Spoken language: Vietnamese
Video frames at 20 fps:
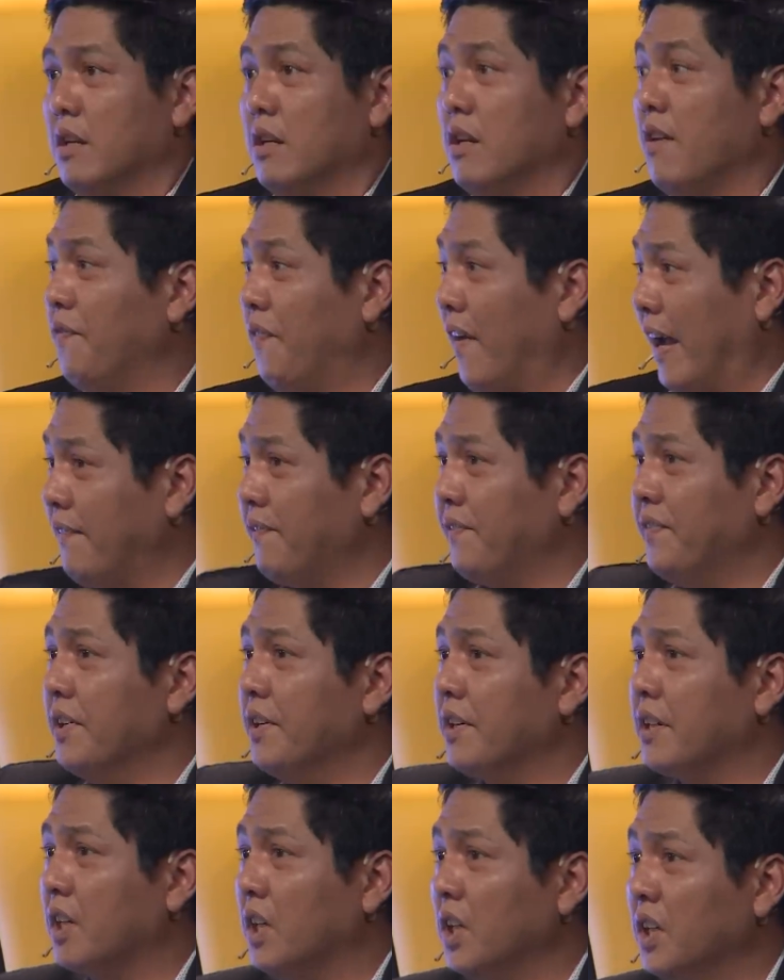nó phải
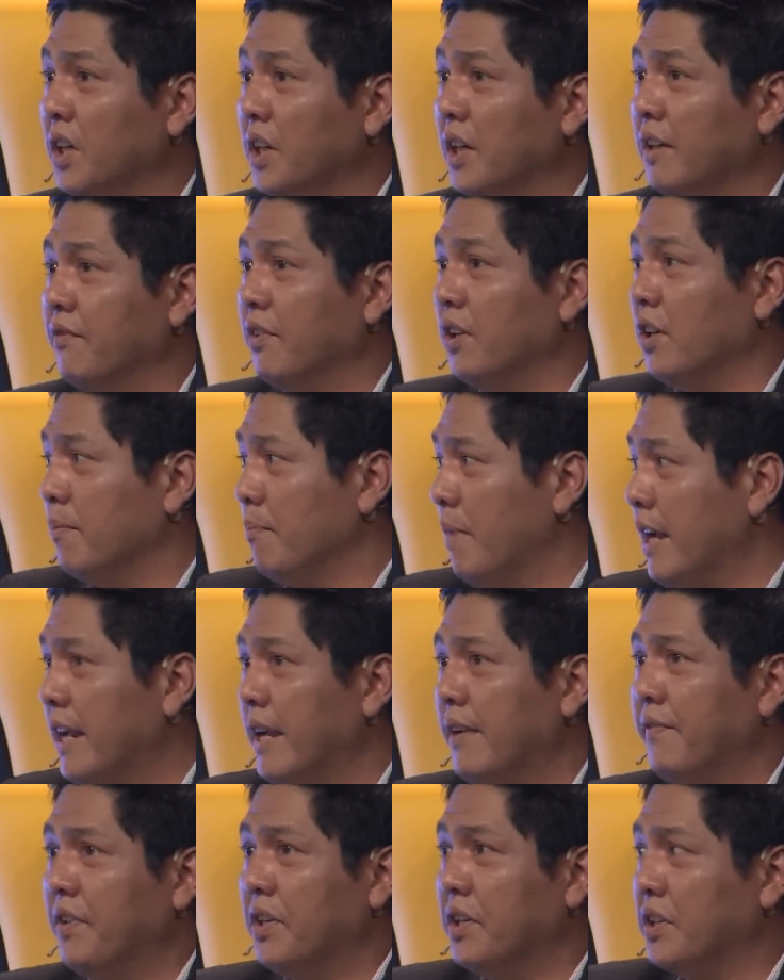vừa cười vừa
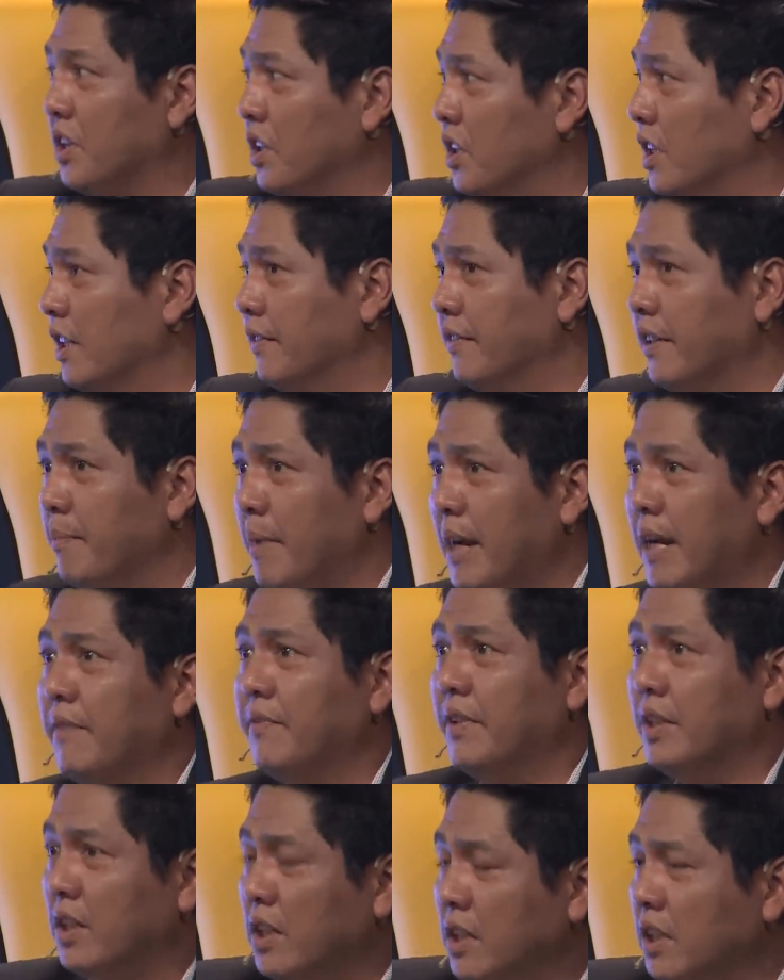bi vừa cười vừa bi
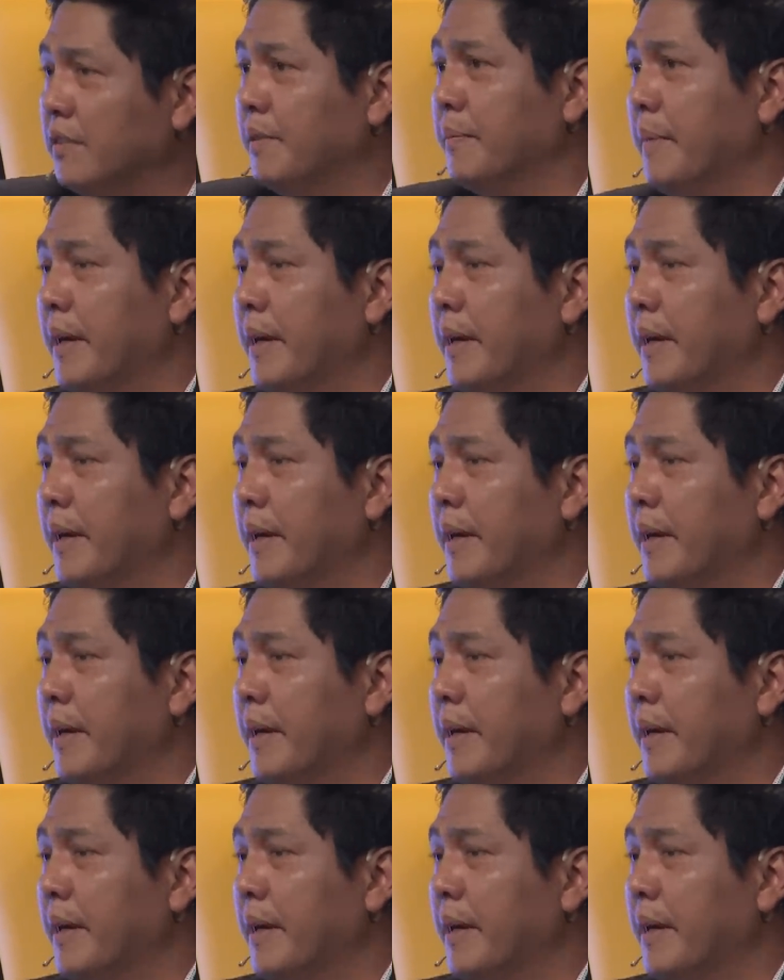vừa cười vừa